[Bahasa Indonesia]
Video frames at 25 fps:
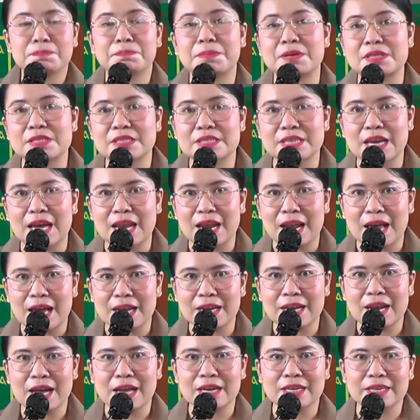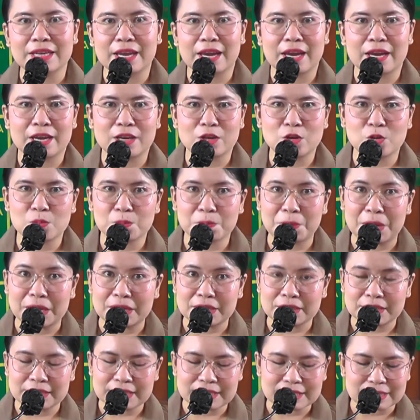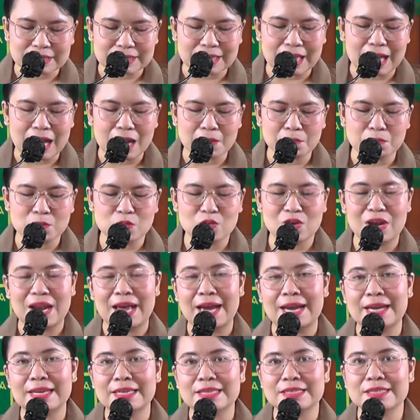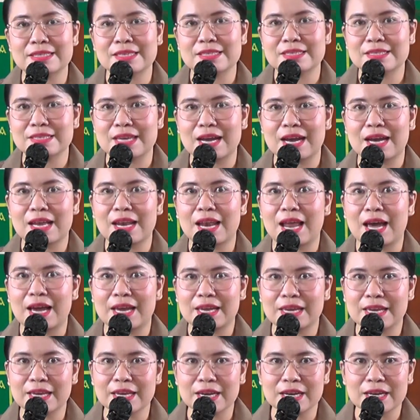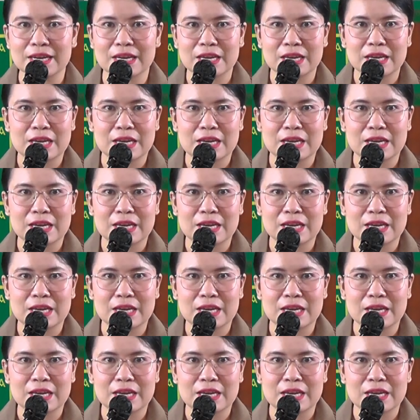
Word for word: perjalanan kehidupan kita mulai sejak lahir